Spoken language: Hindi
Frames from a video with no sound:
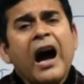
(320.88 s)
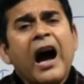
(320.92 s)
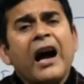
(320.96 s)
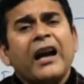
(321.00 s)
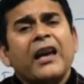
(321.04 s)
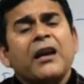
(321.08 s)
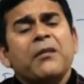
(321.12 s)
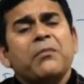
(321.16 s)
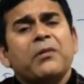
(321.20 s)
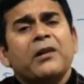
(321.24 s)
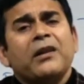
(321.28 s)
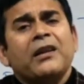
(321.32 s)

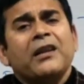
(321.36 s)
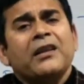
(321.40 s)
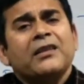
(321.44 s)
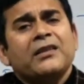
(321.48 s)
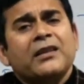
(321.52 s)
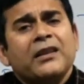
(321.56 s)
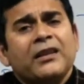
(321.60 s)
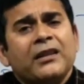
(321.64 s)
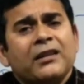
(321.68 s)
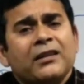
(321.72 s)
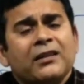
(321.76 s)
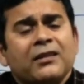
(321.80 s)
आगे बढ़ने
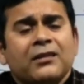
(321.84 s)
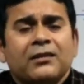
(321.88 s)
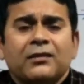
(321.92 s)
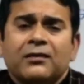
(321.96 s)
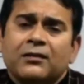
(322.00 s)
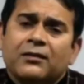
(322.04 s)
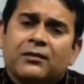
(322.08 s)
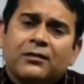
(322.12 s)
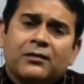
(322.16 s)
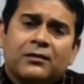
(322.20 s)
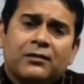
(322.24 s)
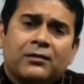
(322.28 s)
से
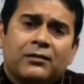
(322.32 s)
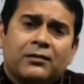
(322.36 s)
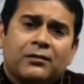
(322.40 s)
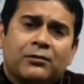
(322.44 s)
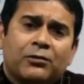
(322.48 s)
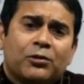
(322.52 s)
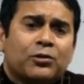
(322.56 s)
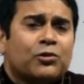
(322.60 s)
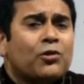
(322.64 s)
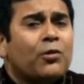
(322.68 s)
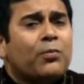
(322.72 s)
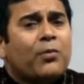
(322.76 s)

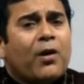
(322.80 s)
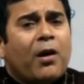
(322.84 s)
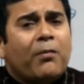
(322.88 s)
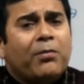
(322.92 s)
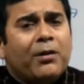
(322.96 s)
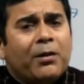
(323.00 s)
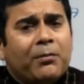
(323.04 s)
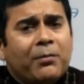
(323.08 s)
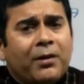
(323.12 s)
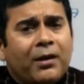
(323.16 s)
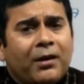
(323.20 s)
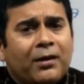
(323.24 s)
उसको
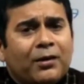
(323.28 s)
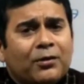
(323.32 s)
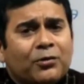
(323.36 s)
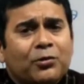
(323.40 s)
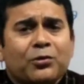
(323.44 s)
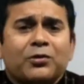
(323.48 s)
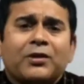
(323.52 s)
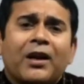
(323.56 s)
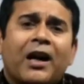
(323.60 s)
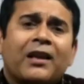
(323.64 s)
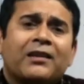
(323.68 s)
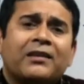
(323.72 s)
प्रॉब्लम है जो
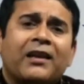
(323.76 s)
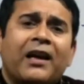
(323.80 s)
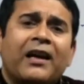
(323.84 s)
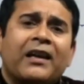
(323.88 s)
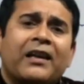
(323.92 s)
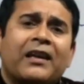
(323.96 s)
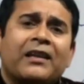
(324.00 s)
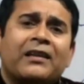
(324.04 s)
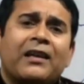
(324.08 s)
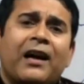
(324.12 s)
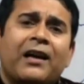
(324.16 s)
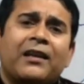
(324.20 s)
चाहता है
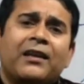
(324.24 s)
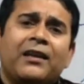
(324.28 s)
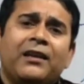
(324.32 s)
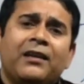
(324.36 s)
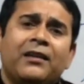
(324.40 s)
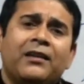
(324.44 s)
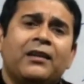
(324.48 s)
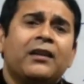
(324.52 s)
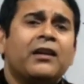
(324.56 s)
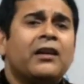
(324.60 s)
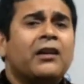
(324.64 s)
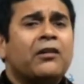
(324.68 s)
कि नारी
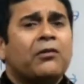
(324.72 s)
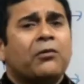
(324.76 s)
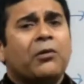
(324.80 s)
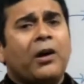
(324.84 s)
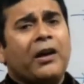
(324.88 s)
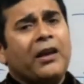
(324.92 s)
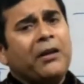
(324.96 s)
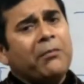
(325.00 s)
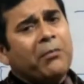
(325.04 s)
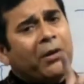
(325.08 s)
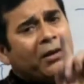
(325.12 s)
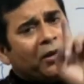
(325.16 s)

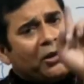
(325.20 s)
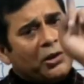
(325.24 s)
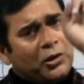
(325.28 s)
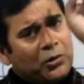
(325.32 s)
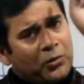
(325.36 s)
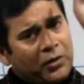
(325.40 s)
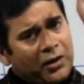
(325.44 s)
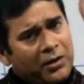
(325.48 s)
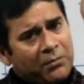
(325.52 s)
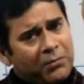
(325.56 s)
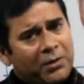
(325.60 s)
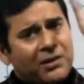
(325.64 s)
वही
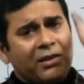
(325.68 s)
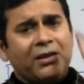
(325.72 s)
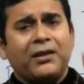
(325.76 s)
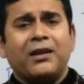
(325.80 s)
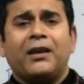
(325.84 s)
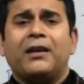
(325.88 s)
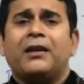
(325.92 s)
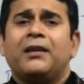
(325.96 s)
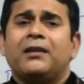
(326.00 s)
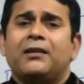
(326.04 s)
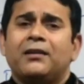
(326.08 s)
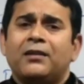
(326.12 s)
मध्ययुगीन बनी
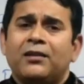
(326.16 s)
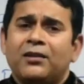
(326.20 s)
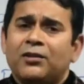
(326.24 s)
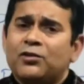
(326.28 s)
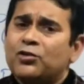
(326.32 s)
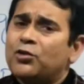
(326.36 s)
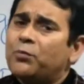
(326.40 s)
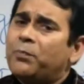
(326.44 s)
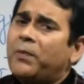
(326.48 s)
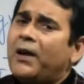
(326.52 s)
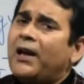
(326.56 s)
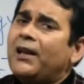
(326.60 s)
रहे
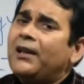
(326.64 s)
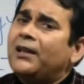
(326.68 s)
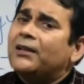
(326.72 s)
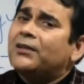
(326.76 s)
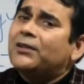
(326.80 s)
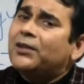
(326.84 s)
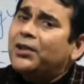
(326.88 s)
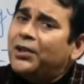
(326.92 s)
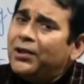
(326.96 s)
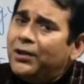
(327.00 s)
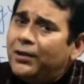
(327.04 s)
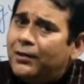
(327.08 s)
जो पहले
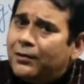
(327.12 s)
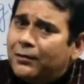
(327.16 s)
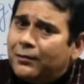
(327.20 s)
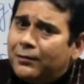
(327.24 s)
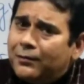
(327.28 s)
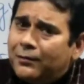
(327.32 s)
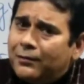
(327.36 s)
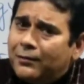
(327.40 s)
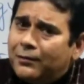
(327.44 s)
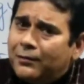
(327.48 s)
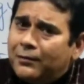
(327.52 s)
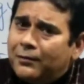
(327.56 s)
थी
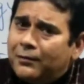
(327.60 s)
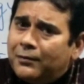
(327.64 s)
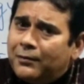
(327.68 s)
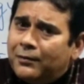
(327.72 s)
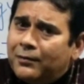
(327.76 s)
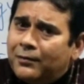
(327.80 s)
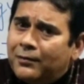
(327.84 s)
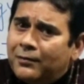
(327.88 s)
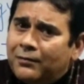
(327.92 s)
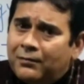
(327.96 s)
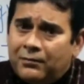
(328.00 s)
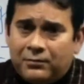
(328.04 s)

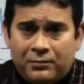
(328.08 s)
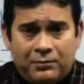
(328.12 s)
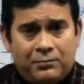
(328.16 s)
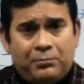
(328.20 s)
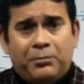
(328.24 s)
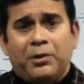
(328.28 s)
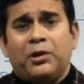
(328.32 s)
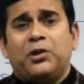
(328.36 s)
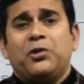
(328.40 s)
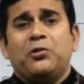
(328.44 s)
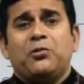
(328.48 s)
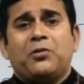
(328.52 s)

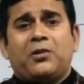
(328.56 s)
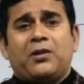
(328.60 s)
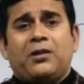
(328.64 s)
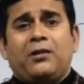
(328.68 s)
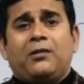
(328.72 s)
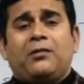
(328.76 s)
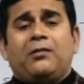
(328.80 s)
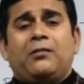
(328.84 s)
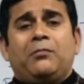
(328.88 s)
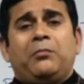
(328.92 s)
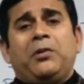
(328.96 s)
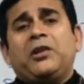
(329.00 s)
बेटियों की
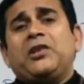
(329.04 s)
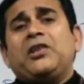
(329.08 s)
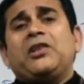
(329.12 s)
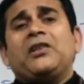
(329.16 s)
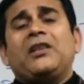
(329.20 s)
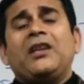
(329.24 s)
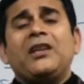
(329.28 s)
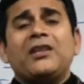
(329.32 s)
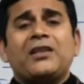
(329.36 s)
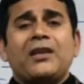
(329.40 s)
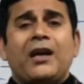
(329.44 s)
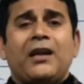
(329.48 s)
बेटी
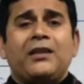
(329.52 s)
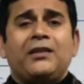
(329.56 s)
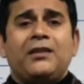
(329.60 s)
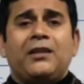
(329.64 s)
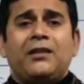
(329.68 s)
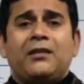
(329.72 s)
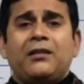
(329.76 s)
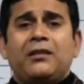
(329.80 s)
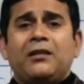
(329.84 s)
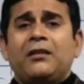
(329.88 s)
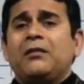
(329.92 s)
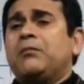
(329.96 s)
नहीं
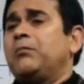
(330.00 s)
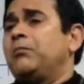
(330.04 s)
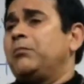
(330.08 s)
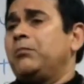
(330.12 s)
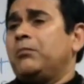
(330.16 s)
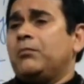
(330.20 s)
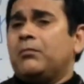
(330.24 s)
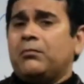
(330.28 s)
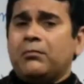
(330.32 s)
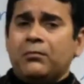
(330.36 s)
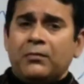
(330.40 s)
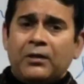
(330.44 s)
चाहिए
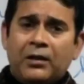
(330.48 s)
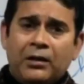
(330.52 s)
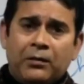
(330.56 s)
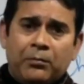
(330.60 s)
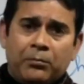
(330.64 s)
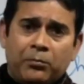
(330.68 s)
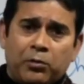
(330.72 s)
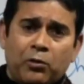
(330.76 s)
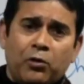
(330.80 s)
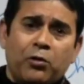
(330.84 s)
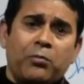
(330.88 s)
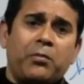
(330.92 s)

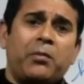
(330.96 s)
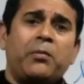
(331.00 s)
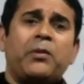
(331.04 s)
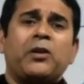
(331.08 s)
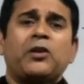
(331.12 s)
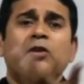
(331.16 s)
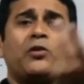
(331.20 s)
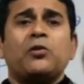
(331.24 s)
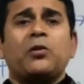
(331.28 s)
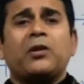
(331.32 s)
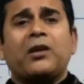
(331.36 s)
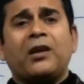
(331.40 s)
भ्रूण में
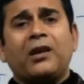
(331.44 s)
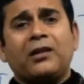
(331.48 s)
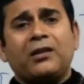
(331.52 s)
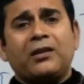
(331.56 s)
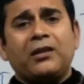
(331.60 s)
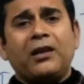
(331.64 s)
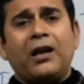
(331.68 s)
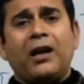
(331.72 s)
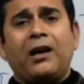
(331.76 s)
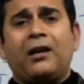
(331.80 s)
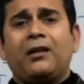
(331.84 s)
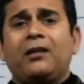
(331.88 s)
बेटियों की
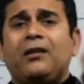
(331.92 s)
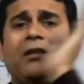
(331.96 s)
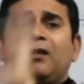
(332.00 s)
हत्या